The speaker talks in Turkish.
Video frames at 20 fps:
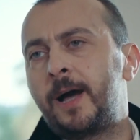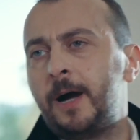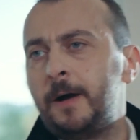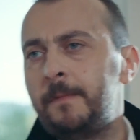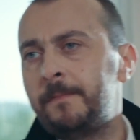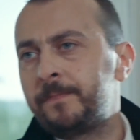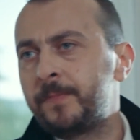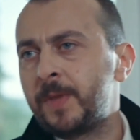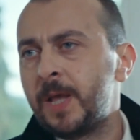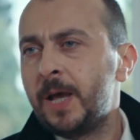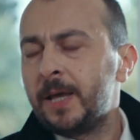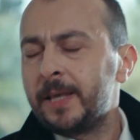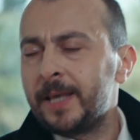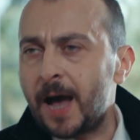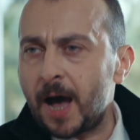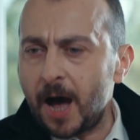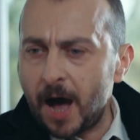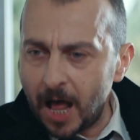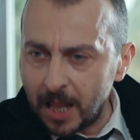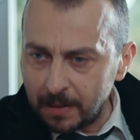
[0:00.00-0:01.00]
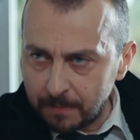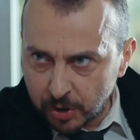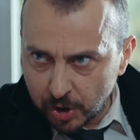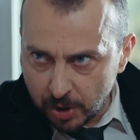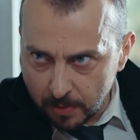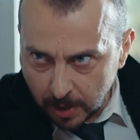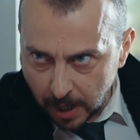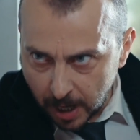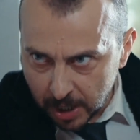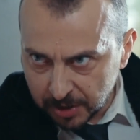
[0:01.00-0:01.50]
ya? Ya
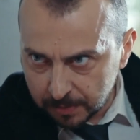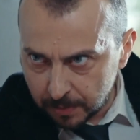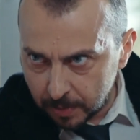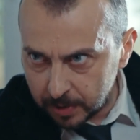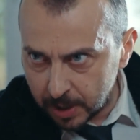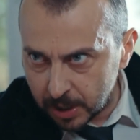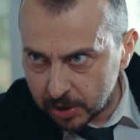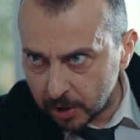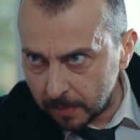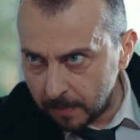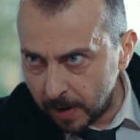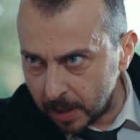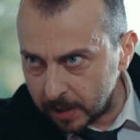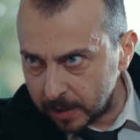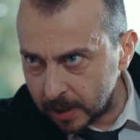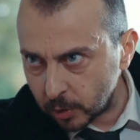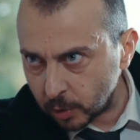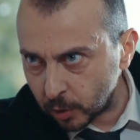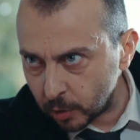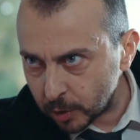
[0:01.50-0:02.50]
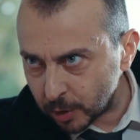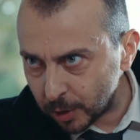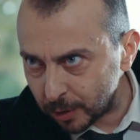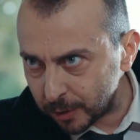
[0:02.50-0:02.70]
almışım karşıma bir de Cemal diye soru